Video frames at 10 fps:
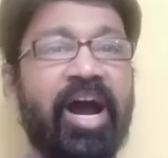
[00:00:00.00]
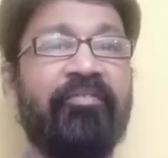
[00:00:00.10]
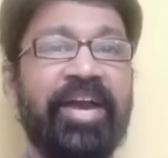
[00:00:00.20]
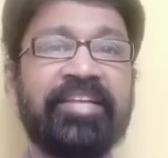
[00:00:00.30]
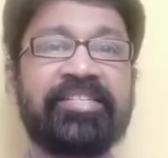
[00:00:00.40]
ఆ
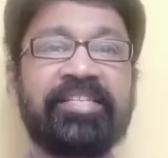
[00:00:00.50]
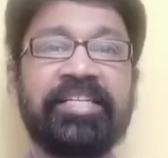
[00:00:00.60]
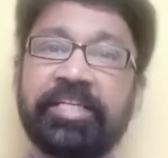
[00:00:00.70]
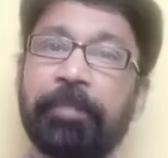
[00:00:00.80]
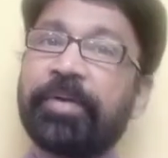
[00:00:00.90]
వైరస్
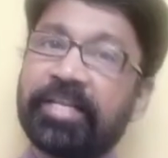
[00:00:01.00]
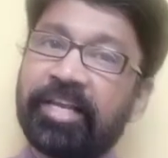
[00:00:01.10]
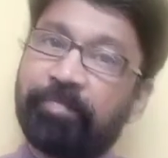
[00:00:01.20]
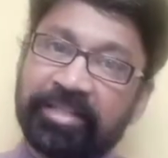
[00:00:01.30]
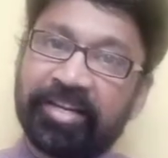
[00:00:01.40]

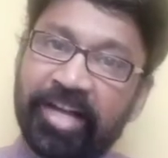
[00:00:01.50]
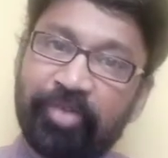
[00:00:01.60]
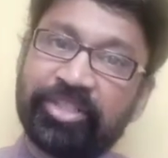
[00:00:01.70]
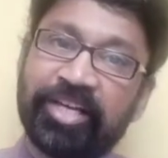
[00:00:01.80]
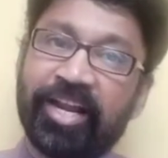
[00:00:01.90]
ఇప్పటికీ
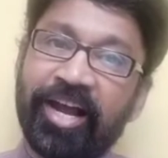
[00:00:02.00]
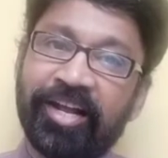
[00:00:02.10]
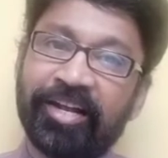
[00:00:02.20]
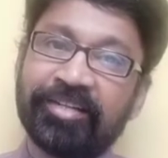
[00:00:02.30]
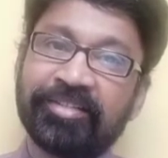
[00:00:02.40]
భద్రంగా ఉంచారా
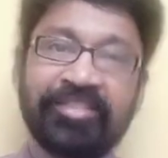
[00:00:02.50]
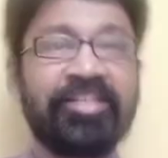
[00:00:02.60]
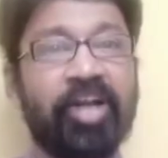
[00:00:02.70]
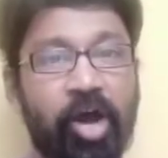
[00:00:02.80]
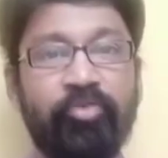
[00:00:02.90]

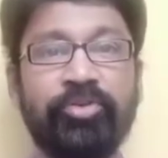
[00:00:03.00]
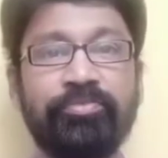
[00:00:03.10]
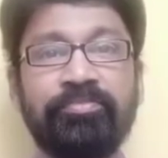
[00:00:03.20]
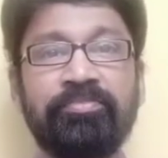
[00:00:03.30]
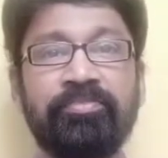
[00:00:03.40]
అవును
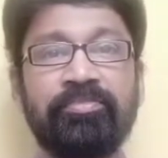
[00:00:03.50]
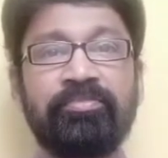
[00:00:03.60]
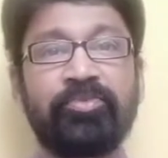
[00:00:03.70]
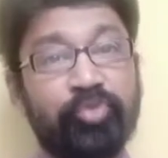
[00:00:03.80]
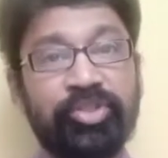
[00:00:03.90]

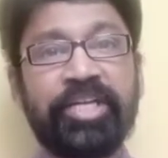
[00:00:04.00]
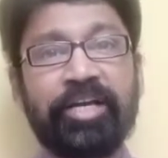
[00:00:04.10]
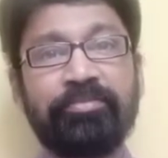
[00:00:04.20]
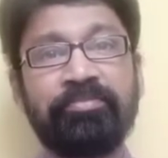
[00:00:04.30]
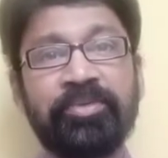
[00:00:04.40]

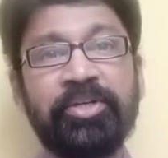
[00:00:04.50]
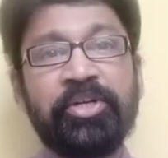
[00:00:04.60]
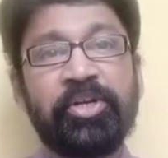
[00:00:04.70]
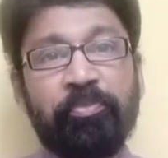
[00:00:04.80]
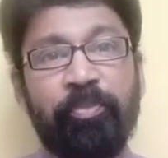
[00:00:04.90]
ఉంచారు
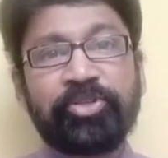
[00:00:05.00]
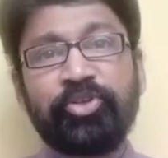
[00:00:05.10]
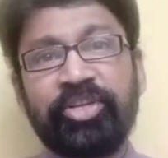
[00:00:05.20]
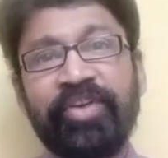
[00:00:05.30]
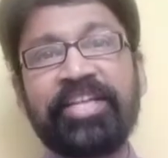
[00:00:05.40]

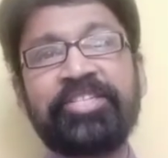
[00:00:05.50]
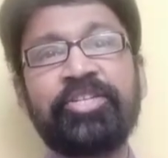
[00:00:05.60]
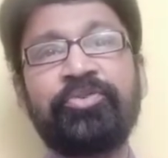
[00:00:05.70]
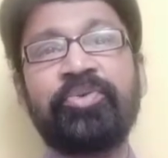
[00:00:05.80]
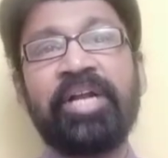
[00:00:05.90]
మసూచి
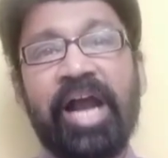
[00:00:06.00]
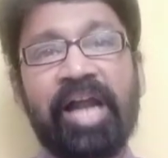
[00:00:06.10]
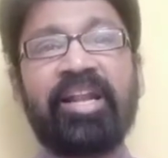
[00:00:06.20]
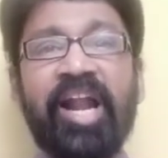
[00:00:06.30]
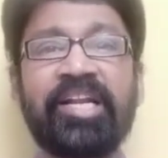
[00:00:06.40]
వైరస్ను
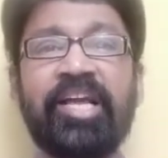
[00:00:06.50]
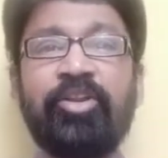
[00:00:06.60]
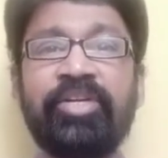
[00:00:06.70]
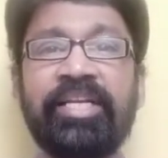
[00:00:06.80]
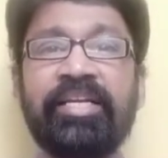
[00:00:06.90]

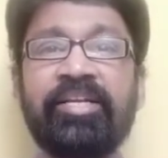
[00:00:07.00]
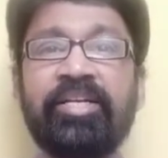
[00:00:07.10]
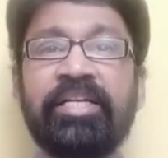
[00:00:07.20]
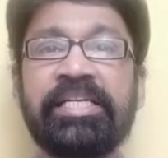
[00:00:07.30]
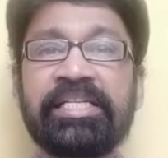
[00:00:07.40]
అట్లాంటాలోని
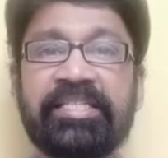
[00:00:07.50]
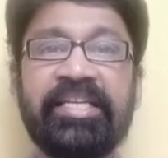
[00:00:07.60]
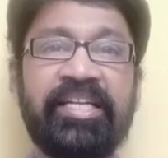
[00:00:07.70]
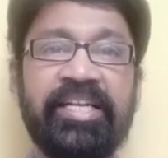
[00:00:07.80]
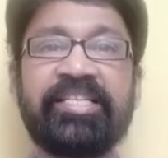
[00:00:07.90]

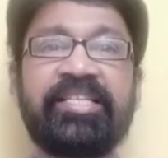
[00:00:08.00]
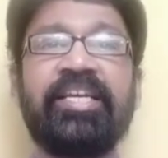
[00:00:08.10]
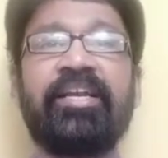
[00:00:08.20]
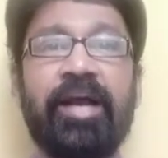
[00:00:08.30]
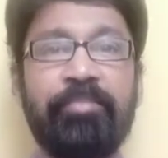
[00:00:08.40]

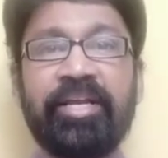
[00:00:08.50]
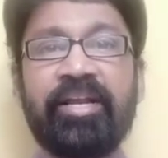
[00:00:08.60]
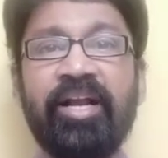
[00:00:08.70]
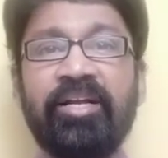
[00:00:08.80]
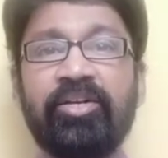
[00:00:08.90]
సిడిసి
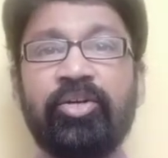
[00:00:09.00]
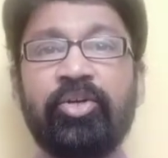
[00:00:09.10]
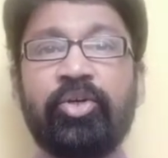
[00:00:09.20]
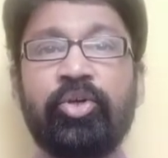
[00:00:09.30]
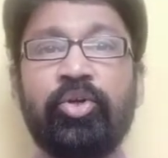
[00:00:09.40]
అమెరికా
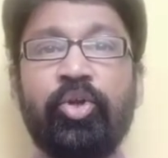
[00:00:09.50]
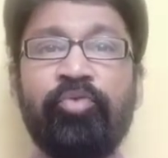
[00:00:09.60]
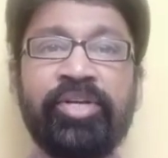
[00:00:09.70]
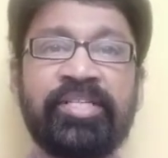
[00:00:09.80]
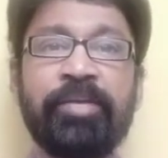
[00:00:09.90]

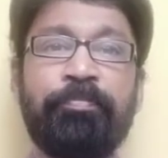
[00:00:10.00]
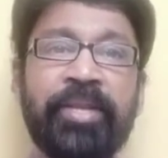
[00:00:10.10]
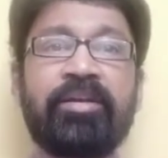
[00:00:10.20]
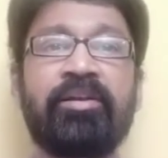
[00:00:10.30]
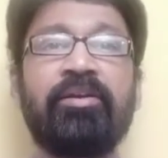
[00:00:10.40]

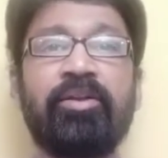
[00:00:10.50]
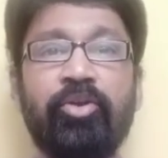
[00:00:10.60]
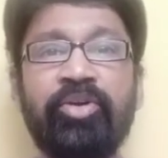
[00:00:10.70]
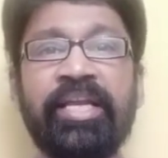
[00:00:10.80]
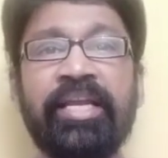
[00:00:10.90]
నోవోసిబిర్క్
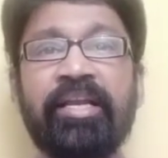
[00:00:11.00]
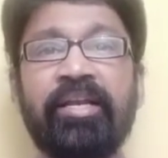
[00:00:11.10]
లోని